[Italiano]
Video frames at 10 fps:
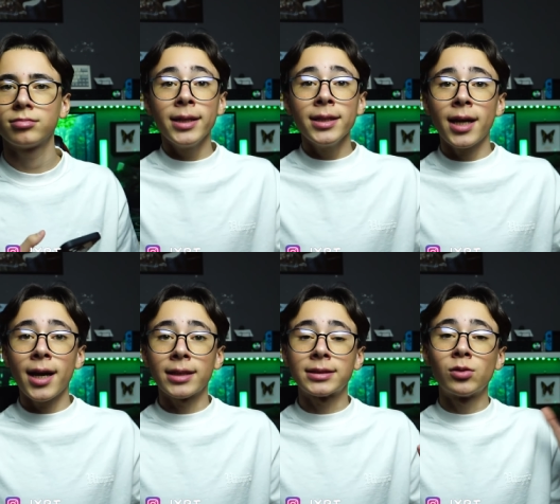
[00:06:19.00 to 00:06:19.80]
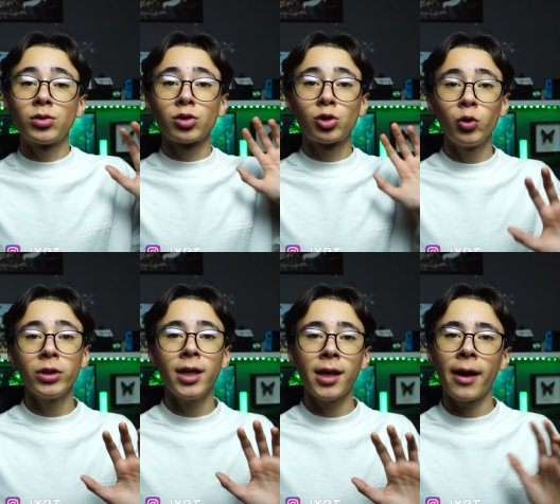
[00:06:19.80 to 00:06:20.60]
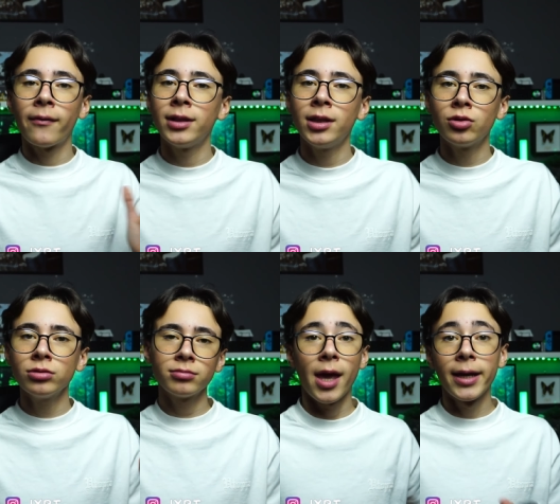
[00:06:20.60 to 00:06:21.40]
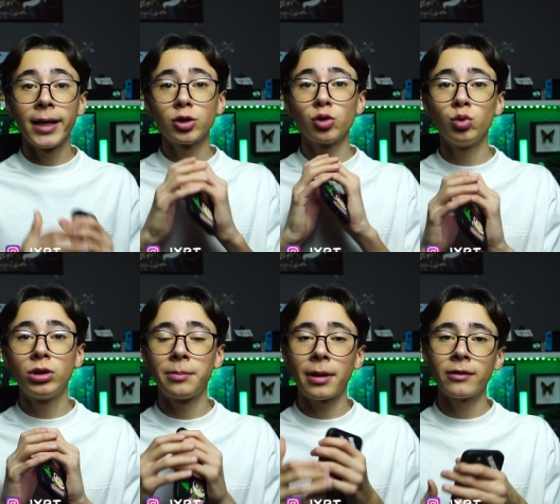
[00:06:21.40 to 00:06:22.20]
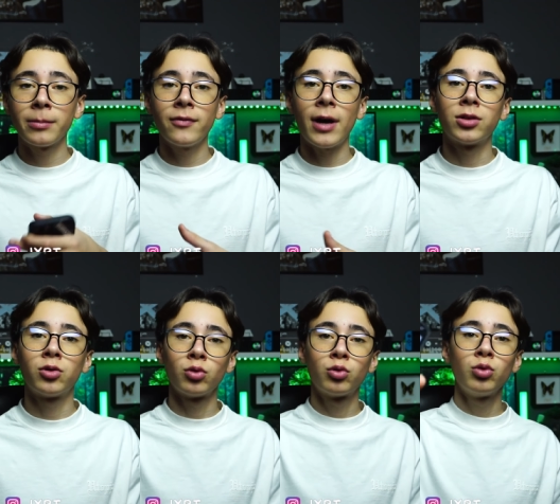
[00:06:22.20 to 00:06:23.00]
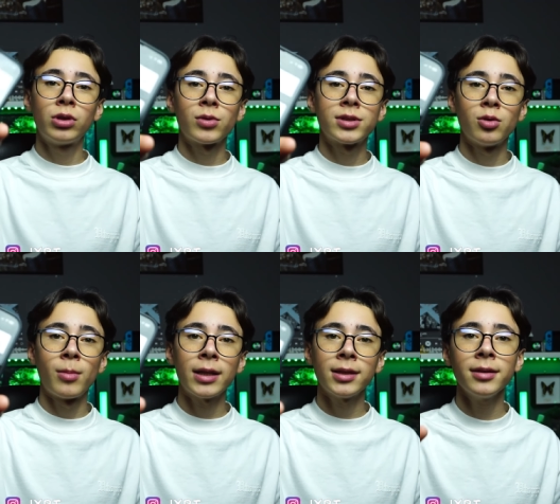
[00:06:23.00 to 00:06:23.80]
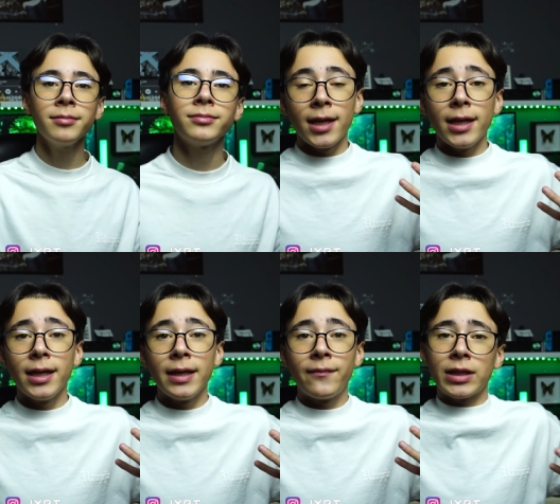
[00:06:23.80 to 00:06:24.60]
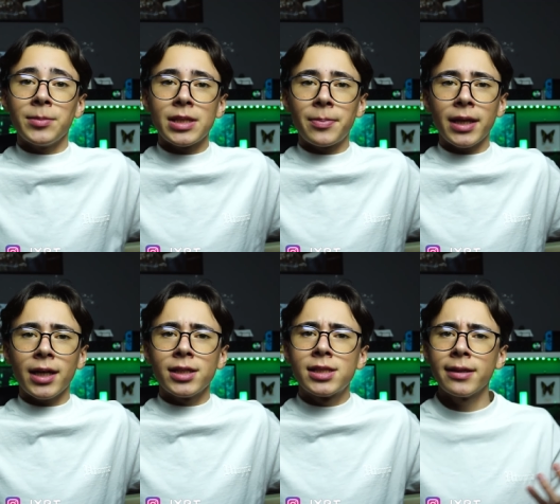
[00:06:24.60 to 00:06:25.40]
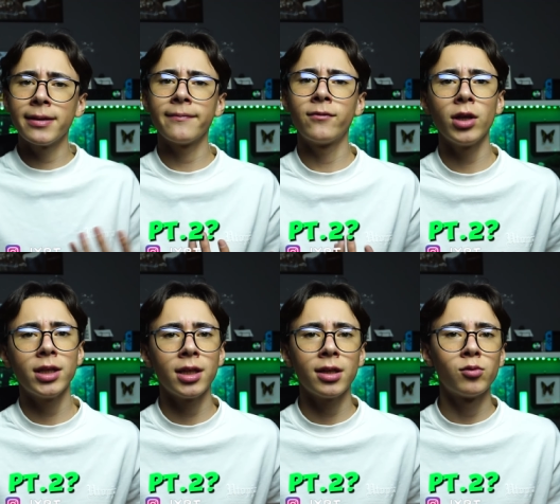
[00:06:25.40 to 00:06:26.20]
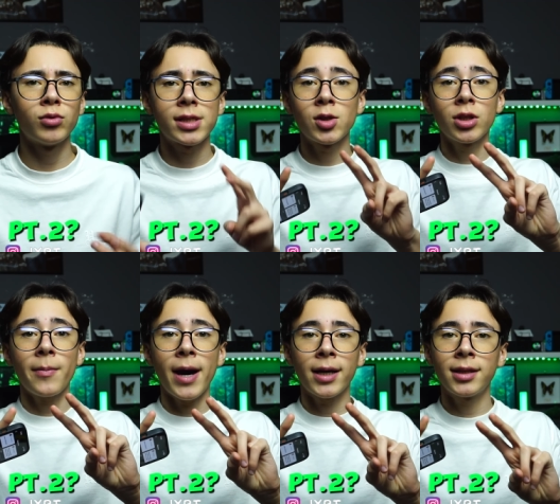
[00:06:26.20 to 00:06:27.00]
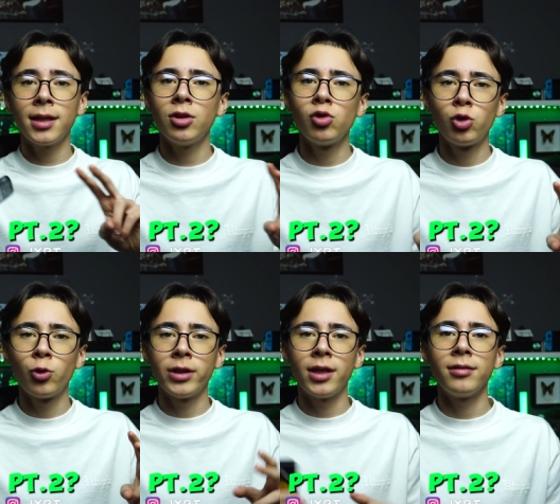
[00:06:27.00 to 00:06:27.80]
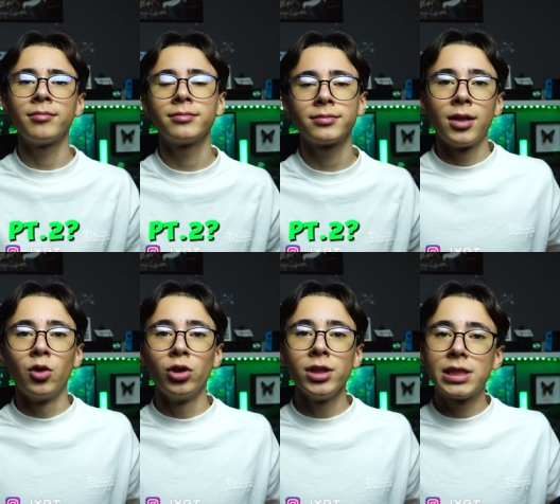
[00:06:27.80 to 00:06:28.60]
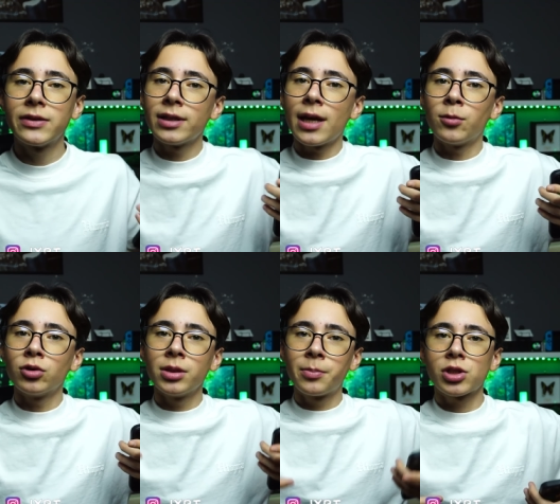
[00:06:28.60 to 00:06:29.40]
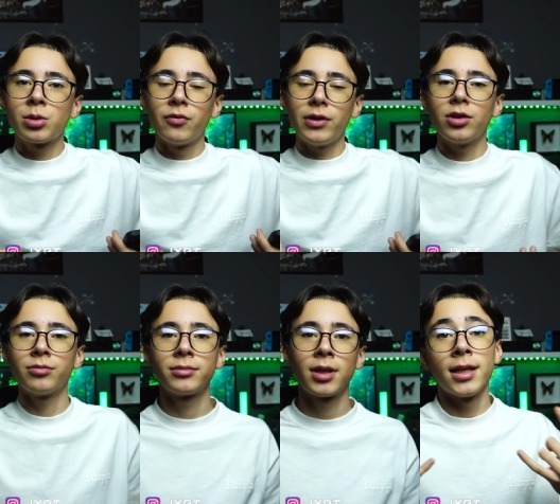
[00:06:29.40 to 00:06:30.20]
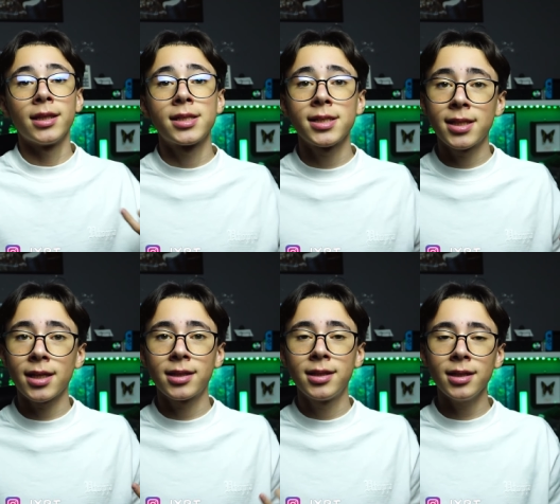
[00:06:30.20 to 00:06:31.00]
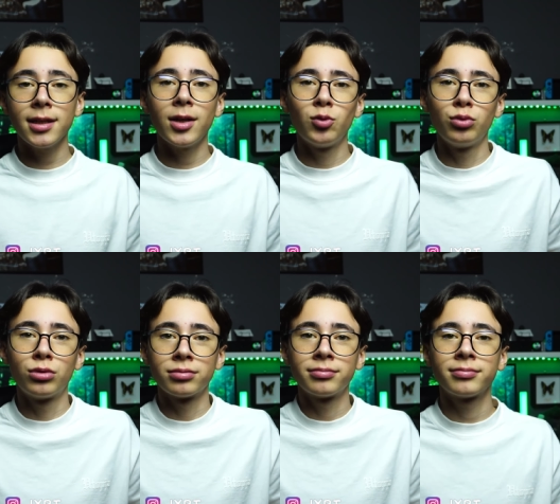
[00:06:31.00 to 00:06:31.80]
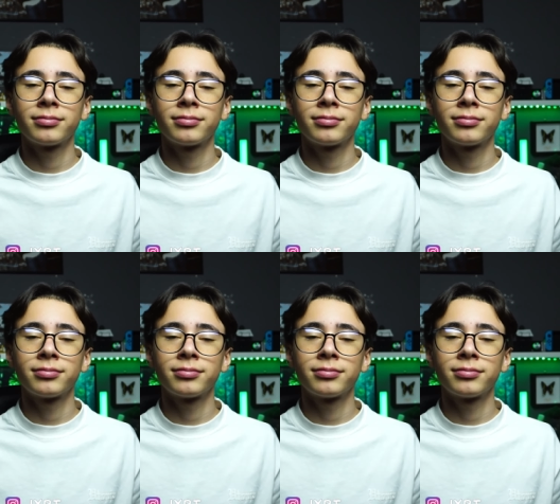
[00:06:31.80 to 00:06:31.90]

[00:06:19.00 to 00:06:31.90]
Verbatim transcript: E niente ragazzi, questo QA è finito. Ringrazio tutti per avermi fatto tutte queste domande e fatemi sapere se volete una seconda parte di un QA. Noi ci vediamo nel prossimo video. Da CXRT è tutto.